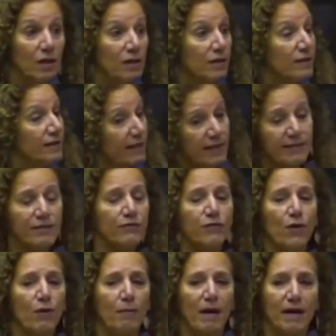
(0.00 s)

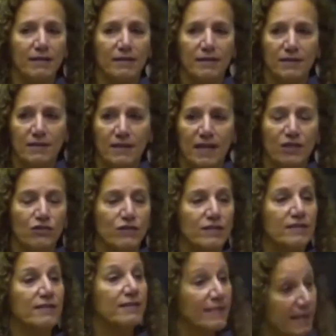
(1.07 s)
desinformadas, às
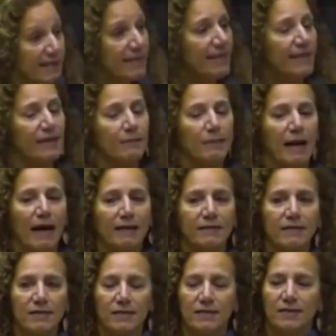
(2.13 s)
vezes
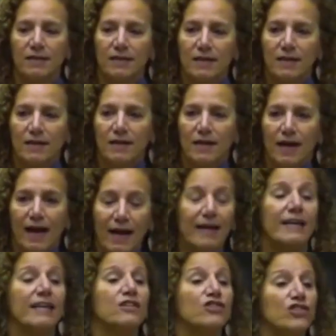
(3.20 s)
desequilibradas, a
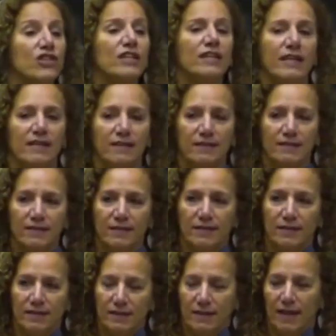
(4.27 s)
agredirem
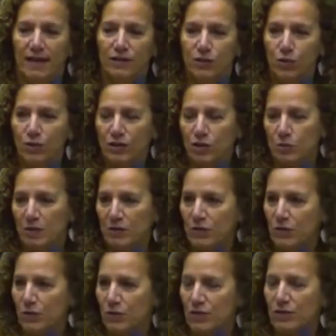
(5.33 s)
as outras
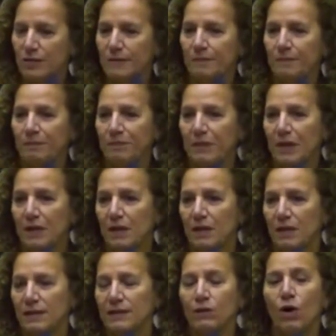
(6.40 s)
pessoas.
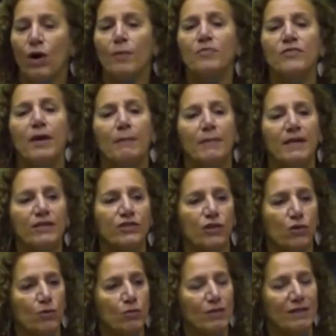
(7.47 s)
Então, obviamente, a
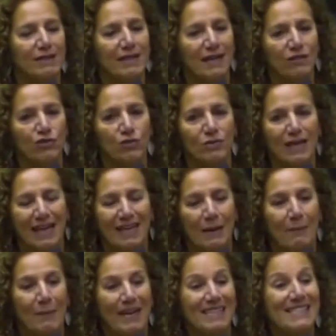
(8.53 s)
comunidade judaica
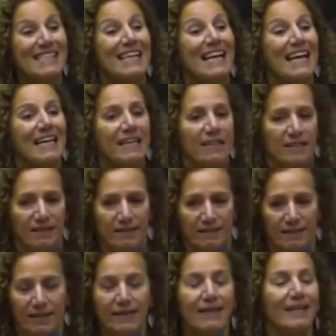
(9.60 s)
brasileira,
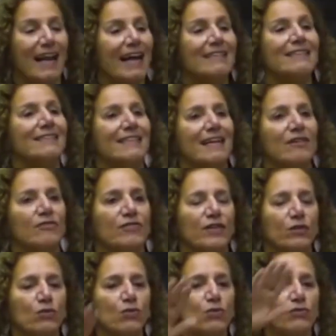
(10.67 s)
que nada tem a
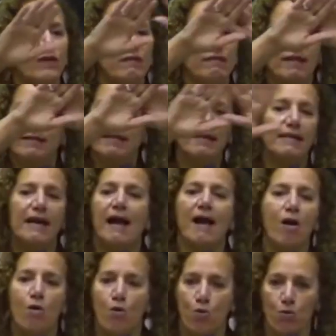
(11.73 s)
ver com o governo
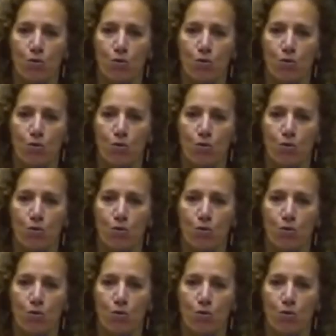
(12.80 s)
Netanyahu,